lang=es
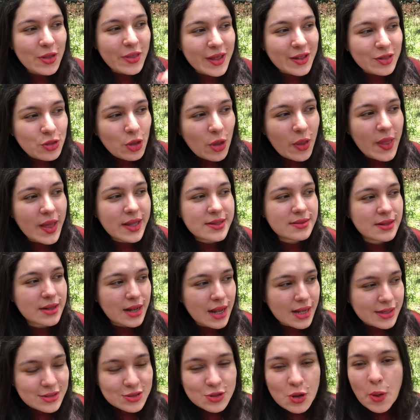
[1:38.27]
de todas
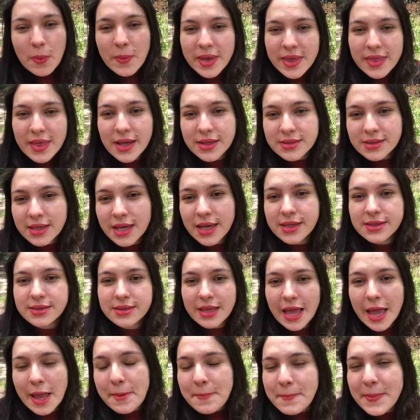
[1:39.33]
las comidas
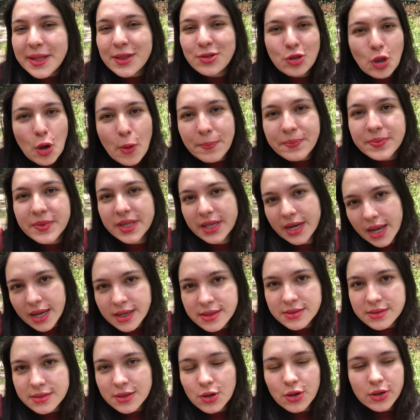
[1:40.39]
está en mi top
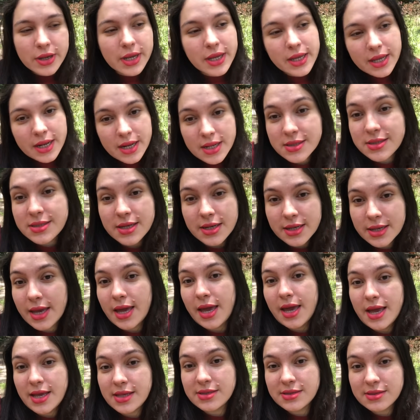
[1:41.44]
3, lo que quiere decir
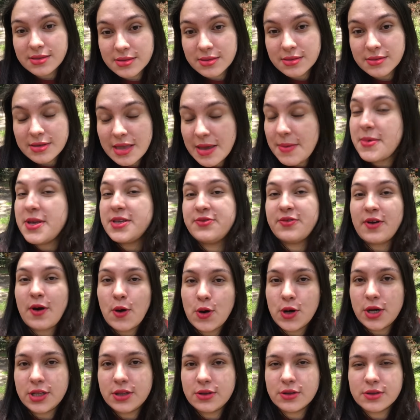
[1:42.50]
que es de mis
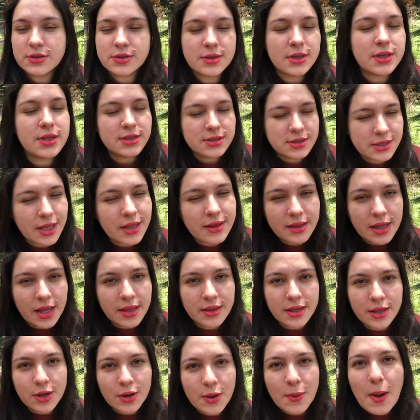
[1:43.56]
favoritos. Se
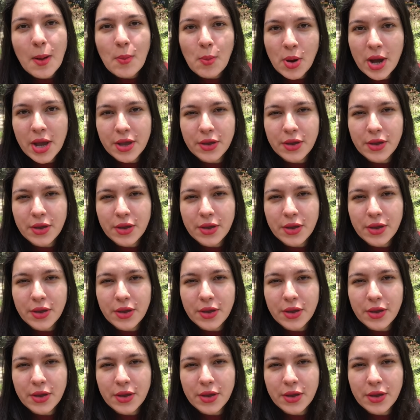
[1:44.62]
entiende, ¿no? Vamos a